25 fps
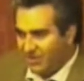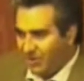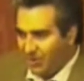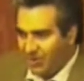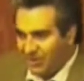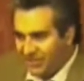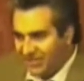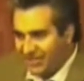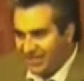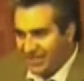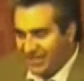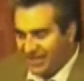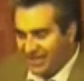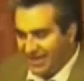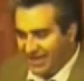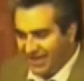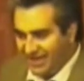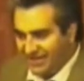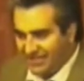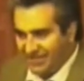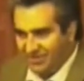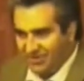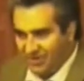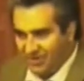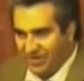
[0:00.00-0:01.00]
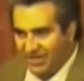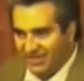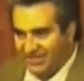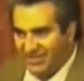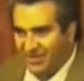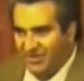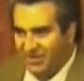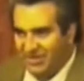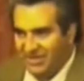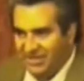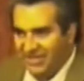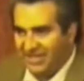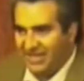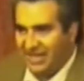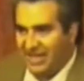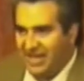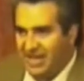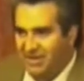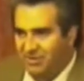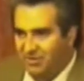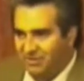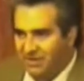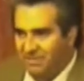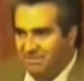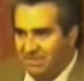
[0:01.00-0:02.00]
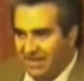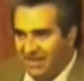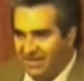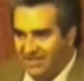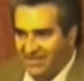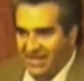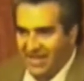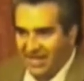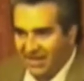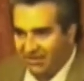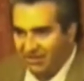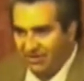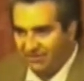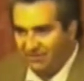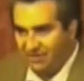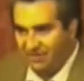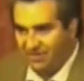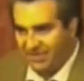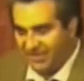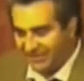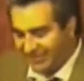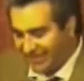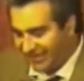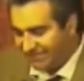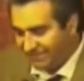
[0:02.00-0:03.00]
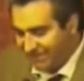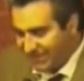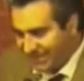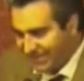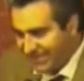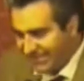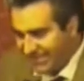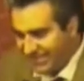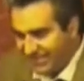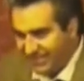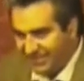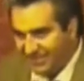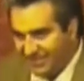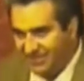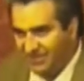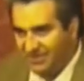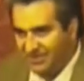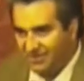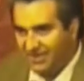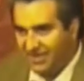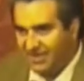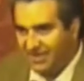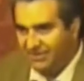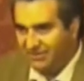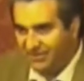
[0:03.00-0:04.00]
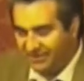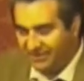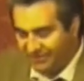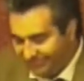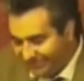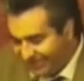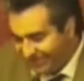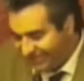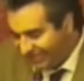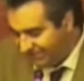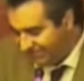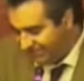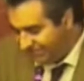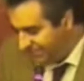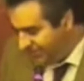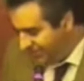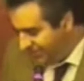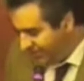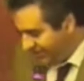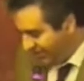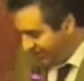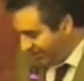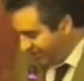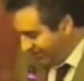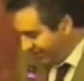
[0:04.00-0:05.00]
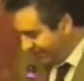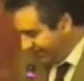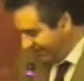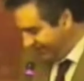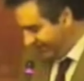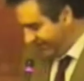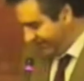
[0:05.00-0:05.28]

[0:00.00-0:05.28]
oltre a essere un'occasione di creare nuove imprese è anche una forma di di trasparenza che secondo me un, un ente pubblico ha il dovere